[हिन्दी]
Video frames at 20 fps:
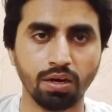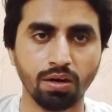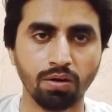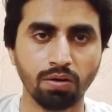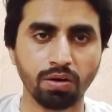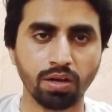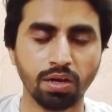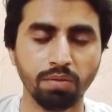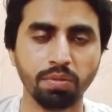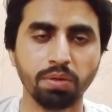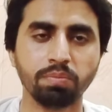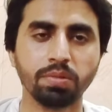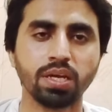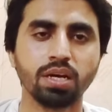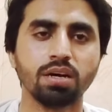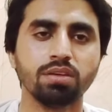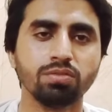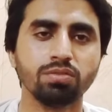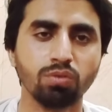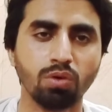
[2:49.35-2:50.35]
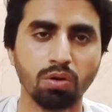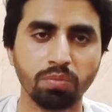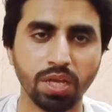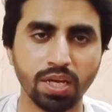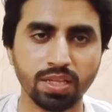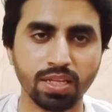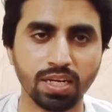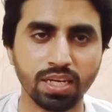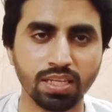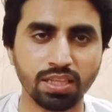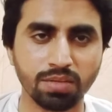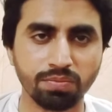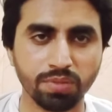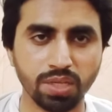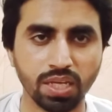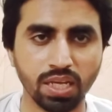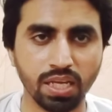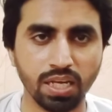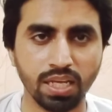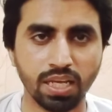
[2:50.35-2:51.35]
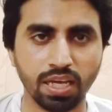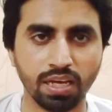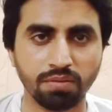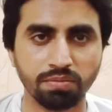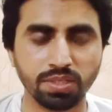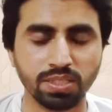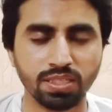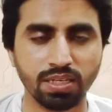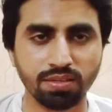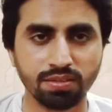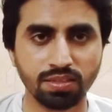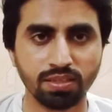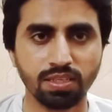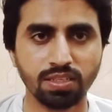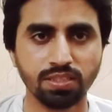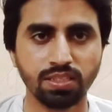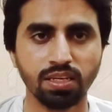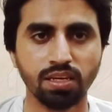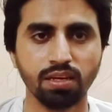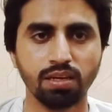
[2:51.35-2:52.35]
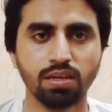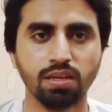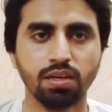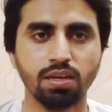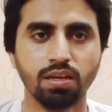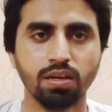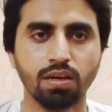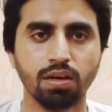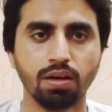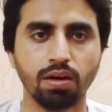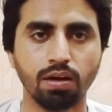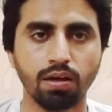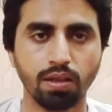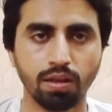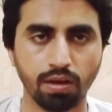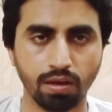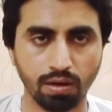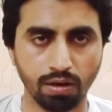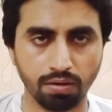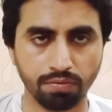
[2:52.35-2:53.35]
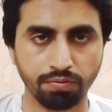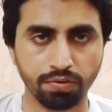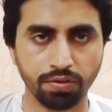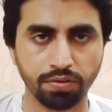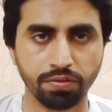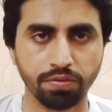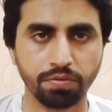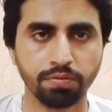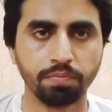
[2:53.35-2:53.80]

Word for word: और हमें अपनी खास दुआ में याद रखें तब तक के लिए हमें इजाज़त दीजिए अल्लाह हाफिज़